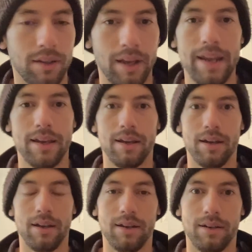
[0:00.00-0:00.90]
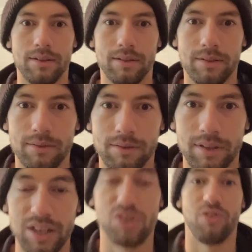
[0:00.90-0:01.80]
Hey, euh,
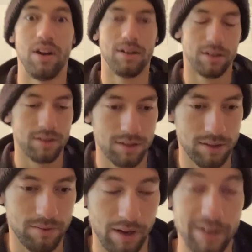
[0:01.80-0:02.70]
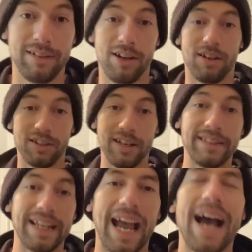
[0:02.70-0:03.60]
qu'est-ce que tu fais là? Euh, le gars, le gars, il
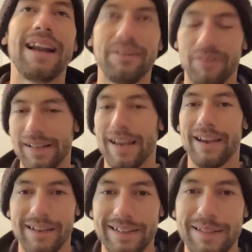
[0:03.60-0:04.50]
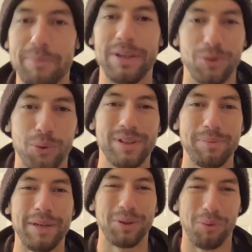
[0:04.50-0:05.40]
était grand, il faisait 6 pieds 2, 6
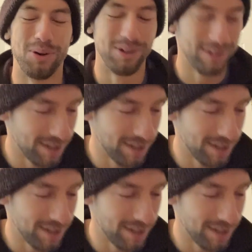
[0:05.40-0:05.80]
pieds 3.